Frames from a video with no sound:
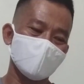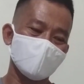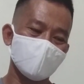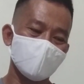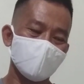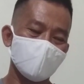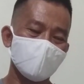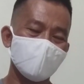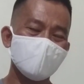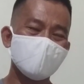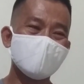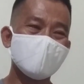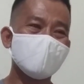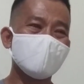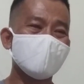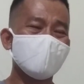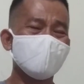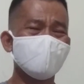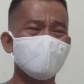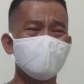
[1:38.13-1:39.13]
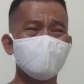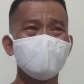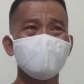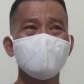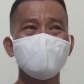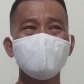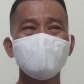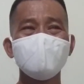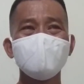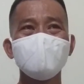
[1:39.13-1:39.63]
So, minsan,
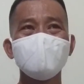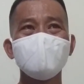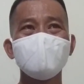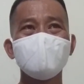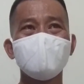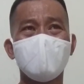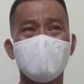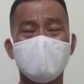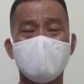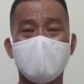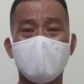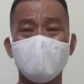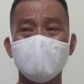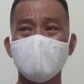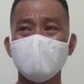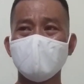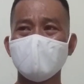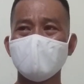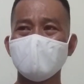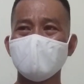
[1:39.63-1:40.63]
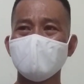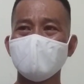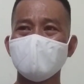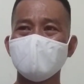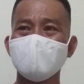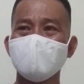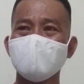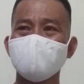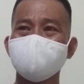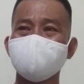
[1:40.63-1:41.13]
maraming
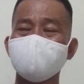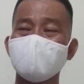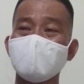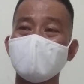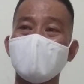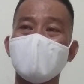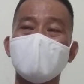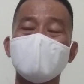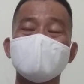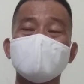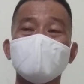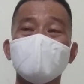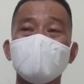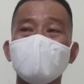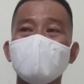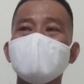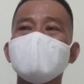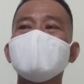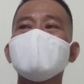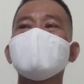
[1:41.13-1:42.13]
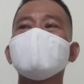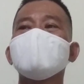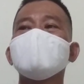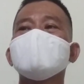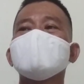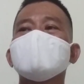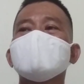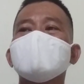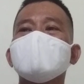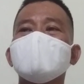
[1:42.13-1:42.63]
nangyayari sa buhay
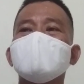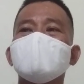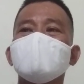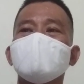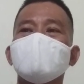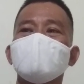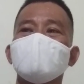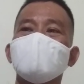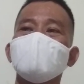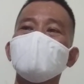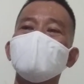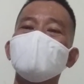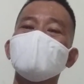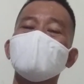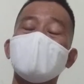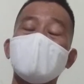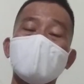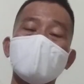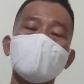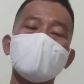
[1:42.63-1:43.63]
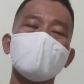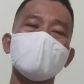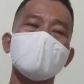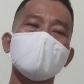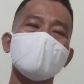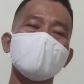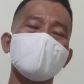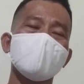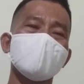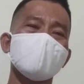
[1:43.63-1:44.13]
namin na gulo,
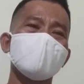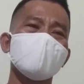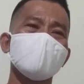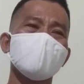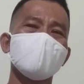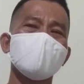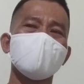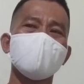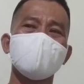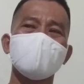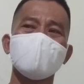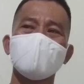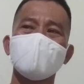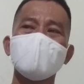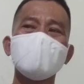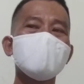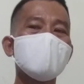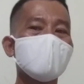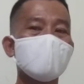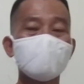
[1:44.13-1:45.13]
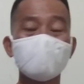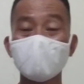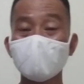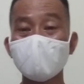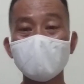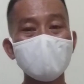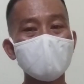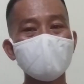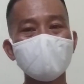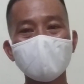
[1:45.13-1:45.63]
away, pero wala,
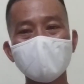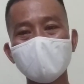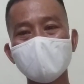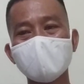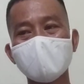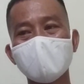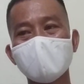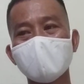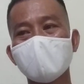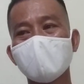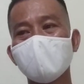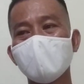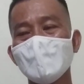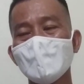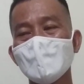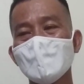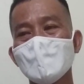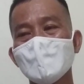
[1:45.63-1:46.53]
pamilya pa rin talaga.